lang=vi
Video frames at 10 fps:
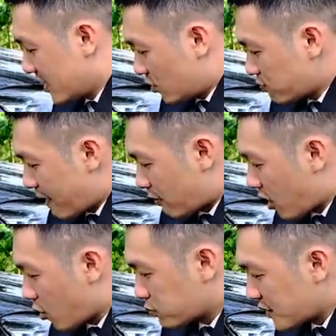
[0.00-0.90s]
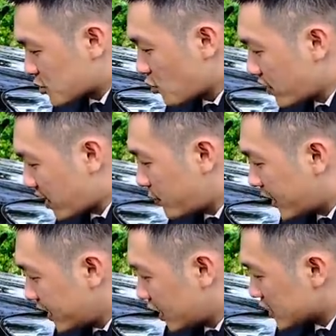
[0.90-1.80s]
lúc nào nó cũng tiếp xúc với không
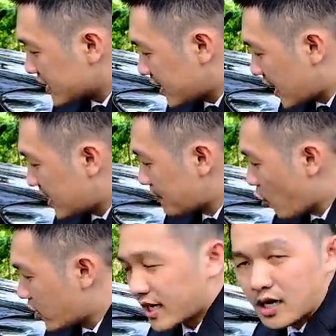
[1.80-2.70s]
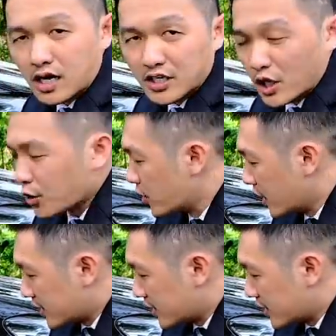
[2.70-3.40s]
khí thì nó sẽ để lại bụi ở đây rất là nhiều